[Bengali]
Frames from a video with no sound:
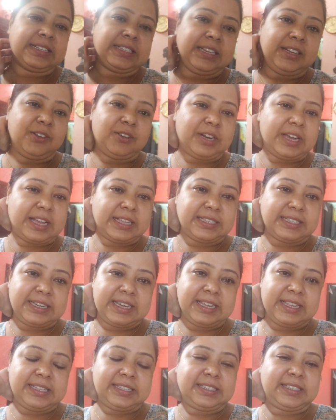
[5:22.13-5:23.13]
আসেনি ওটা
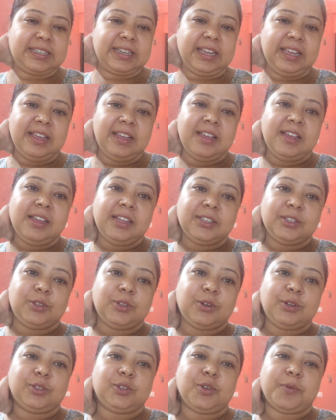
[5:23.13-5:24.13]
আজকে এসছে
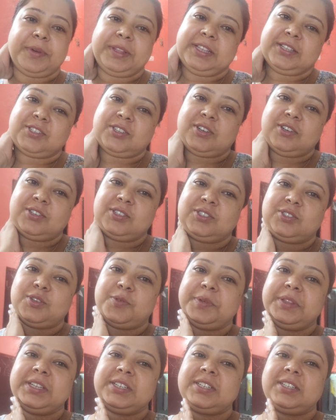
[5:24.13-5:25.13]
তো তোমাদের চলো
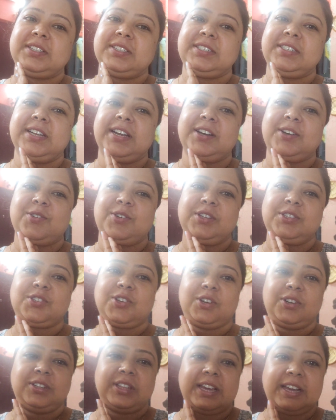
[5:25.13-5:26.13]
তোমাদের সাথে শেয়ার করি
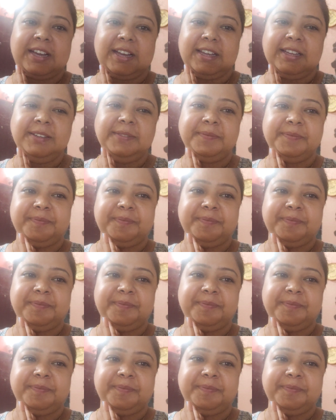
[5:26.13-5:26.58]
চলো দেখাই